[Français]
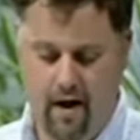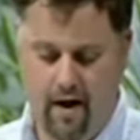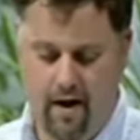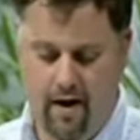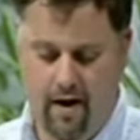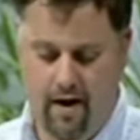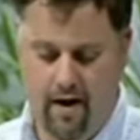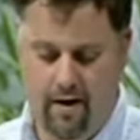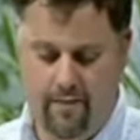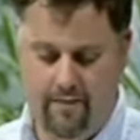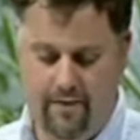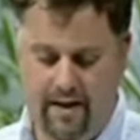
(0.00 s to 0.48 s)

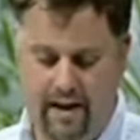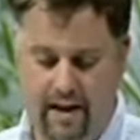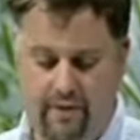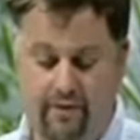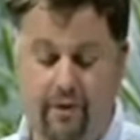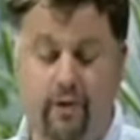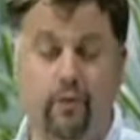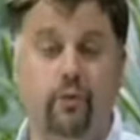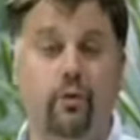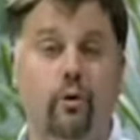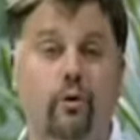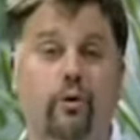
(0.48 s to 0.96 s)
Euh,
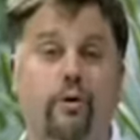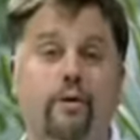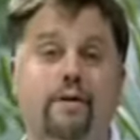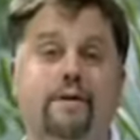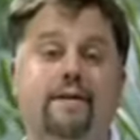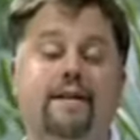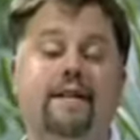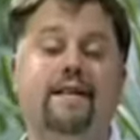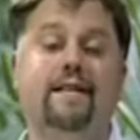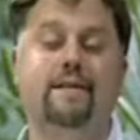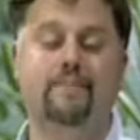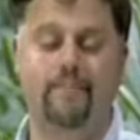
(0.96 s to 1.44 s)
il a fallu donc
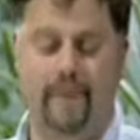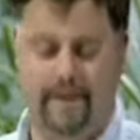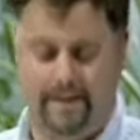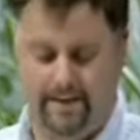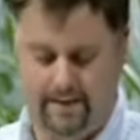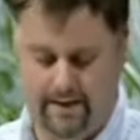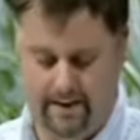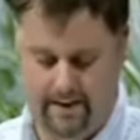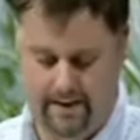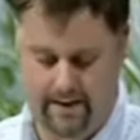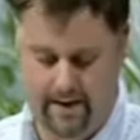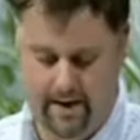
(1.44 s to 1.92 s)

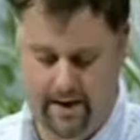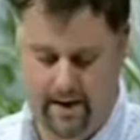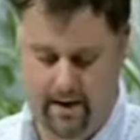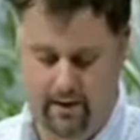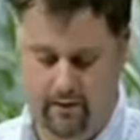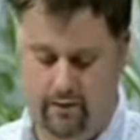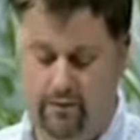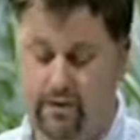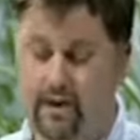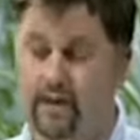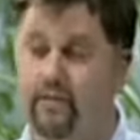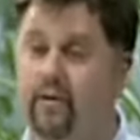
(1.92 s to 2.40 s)

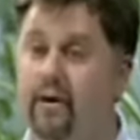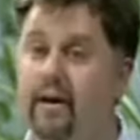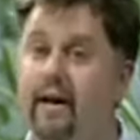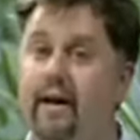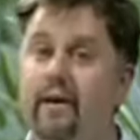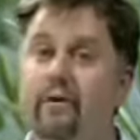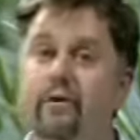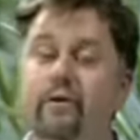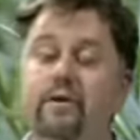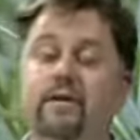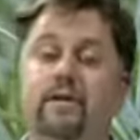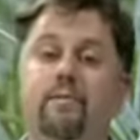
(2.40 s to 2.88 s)
s'expatrier. Vous allez
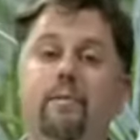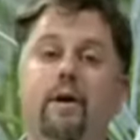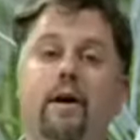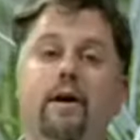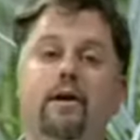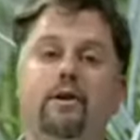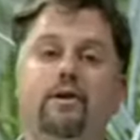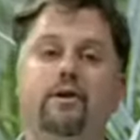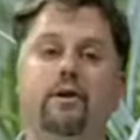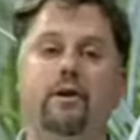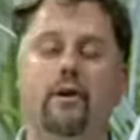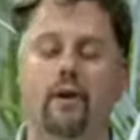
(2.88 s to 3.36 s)
voir quelques
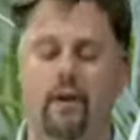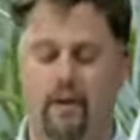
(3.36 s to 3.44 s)
images.